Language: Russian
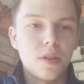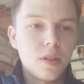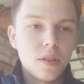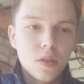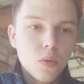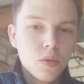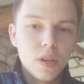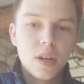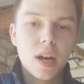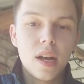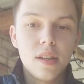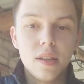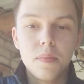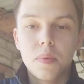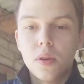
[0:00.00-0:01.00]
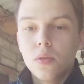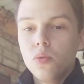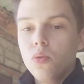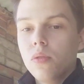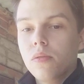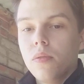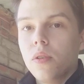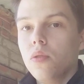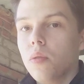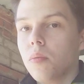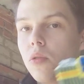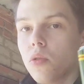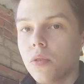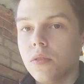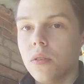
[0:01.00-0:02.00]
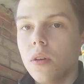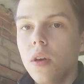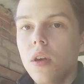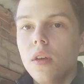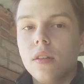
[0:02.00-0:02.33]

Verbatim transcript: Это уникальный продукт в своем роде.